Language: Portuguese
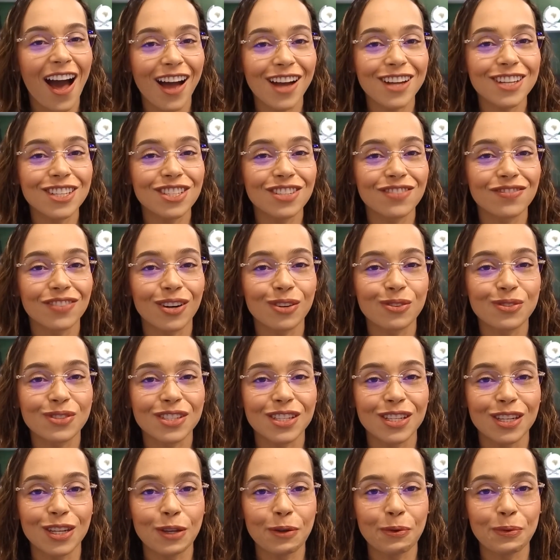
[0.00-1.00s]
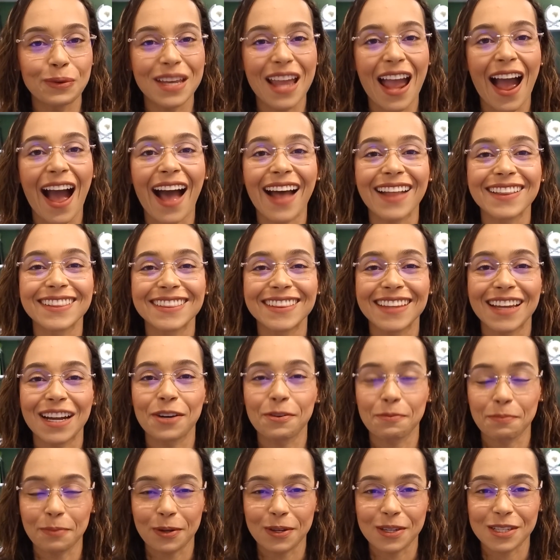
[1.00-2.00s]
ativar o sininho e
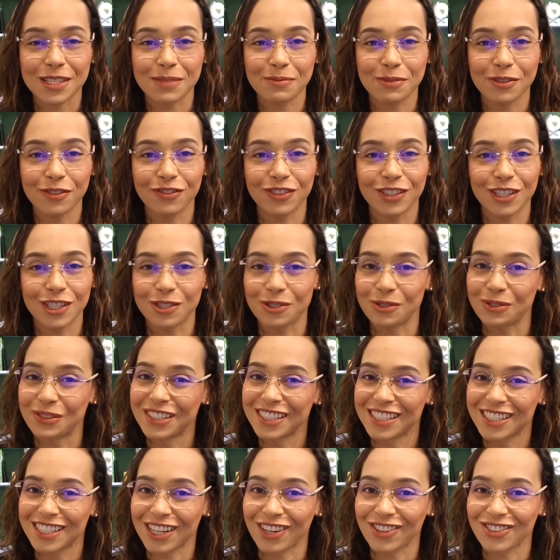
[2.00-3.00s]
até o próximo vídeo.